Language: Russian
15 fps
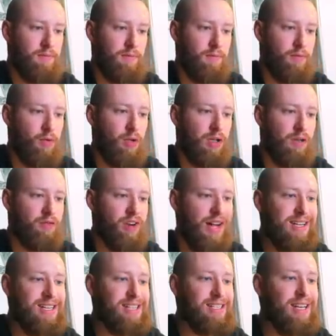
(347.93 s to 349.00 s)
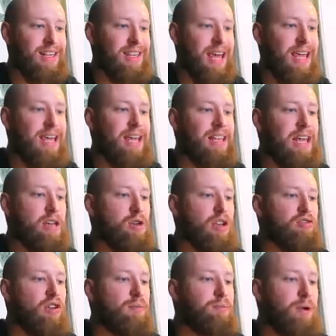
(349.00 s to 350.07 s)
вот, ваша стратегия
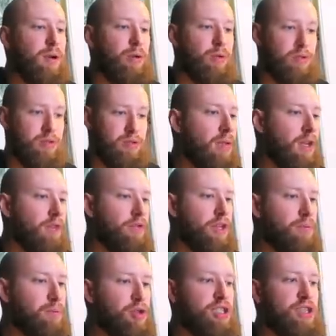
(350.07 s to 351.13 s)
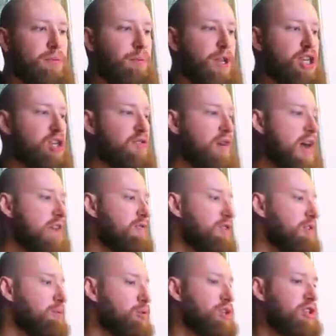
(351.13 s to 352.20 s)
дает вам плюс. Вы не будете переживать, вы
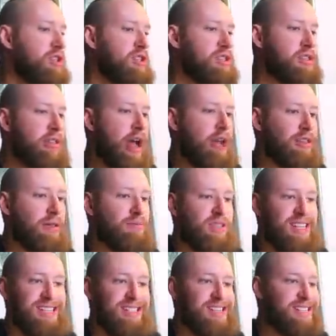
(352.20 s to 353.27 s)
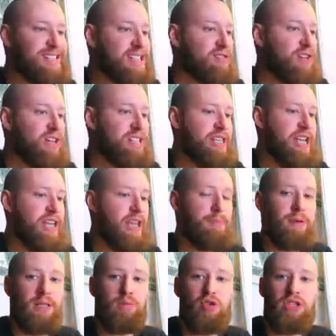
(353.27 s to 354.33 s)
не будете, не знаю, там трястись за свои деньги,
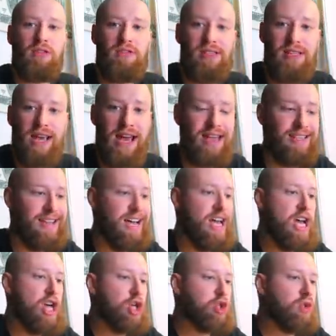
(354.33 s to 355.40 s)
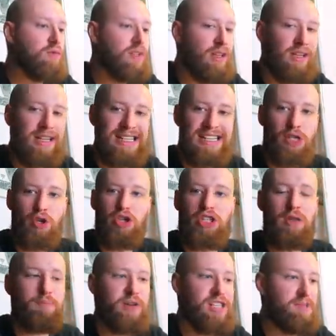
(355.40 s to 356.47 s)
потому что вы знаете, что в
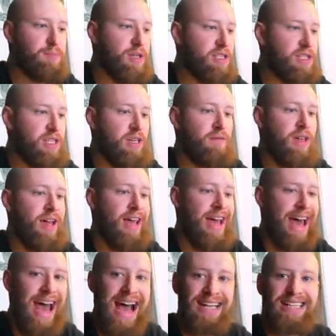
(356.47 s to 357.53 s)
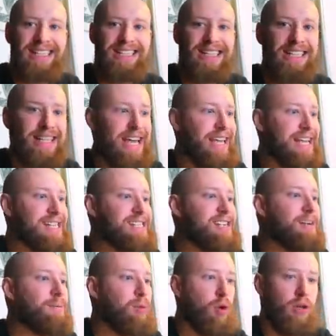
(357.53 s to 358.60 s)
долгосрочной перспективе эта стратегия
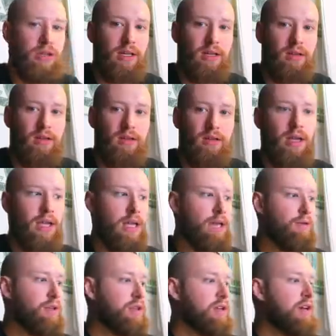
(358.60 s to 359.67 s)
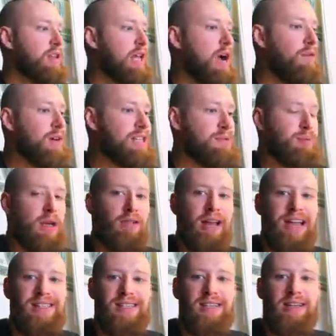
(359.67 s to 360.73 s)
сработает. И вот когда у вас
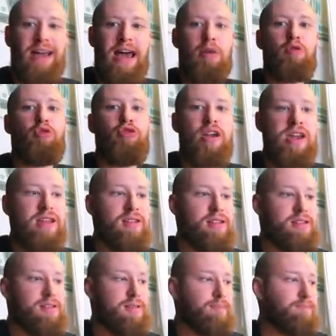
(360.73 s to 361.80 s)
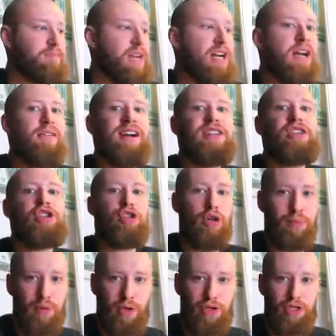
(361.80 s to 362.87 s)
появляется такая уверенность, торговать
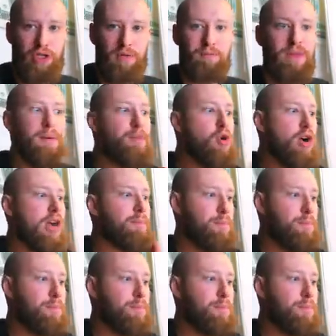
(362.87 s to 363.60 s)
еще проще, намного